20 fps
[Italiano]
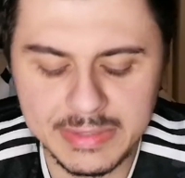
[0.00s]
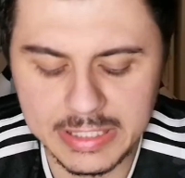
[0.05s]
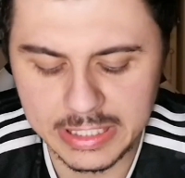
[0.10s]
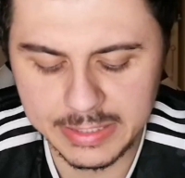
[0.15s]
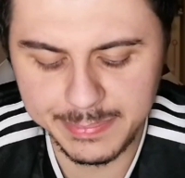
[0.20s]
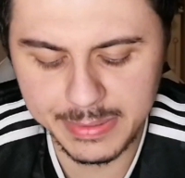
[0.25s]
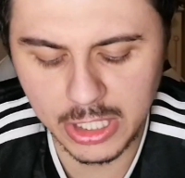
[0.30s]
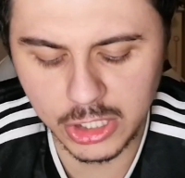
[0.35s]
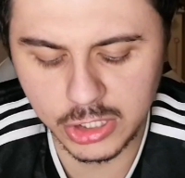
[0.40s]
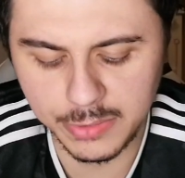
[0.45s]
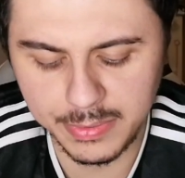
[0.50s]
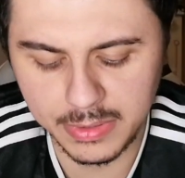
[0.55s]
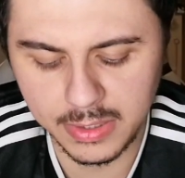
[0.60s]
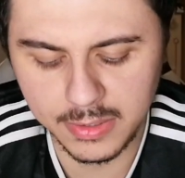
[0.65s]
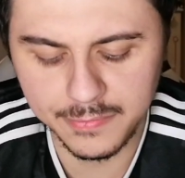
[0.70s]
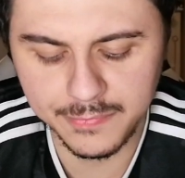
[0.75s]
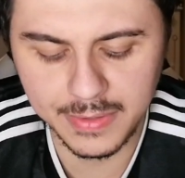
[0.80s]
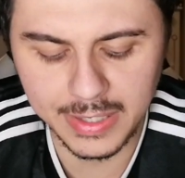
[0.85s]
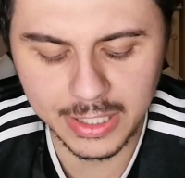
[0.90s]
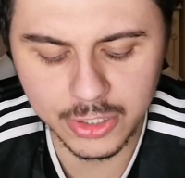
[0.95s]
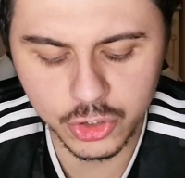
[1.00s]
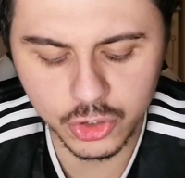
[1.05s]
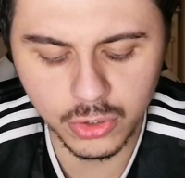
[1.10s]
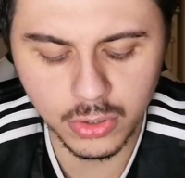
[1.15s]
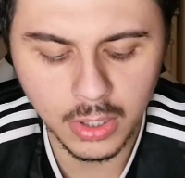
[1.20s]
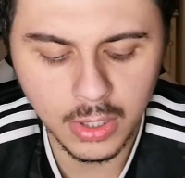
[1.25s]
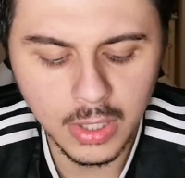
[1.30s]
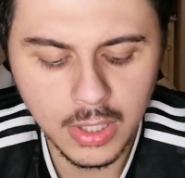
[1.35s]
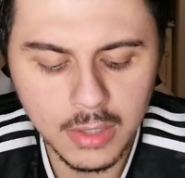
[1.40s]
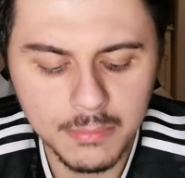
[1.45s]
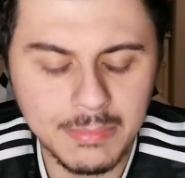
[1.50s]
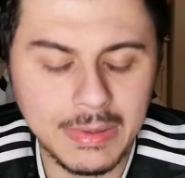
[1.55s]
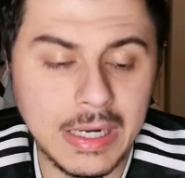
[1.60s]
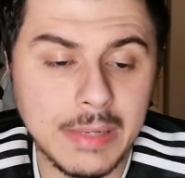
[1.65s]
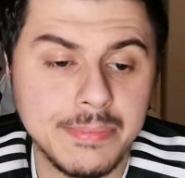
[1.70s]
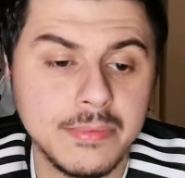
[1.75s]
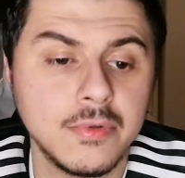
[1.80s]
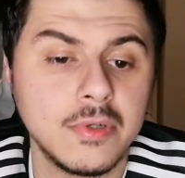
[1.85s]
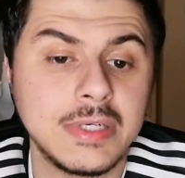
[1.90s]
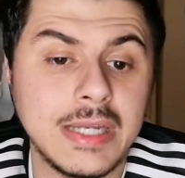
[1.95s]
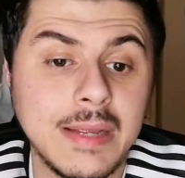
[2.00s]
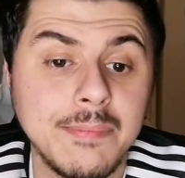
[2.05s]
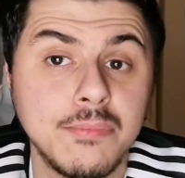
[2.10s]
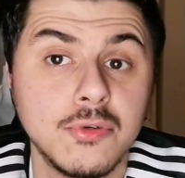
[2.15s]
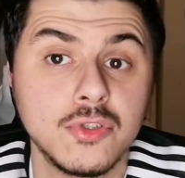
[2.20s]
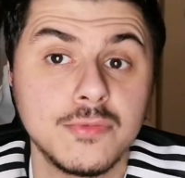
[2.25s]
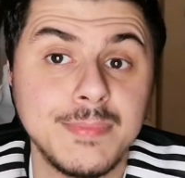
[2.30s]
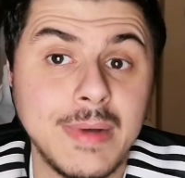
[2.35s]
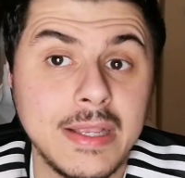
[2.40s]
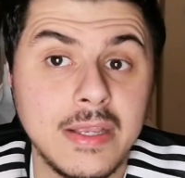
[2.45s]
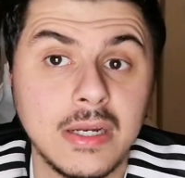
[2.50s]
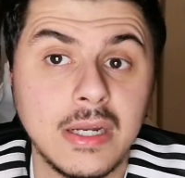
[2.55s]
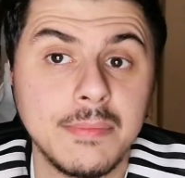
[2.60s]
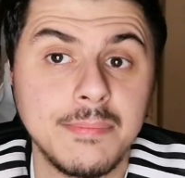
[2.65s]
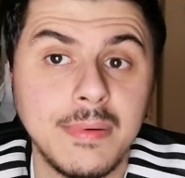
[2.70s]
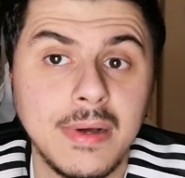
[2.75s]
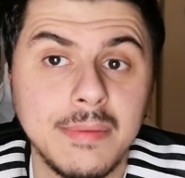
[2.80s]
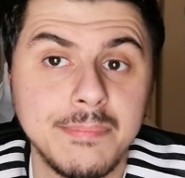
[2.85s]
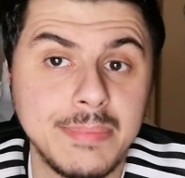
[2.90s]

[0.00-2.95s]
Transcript: mi dispiace per il Faggio, ma nel primo tempo sbaglia una palla,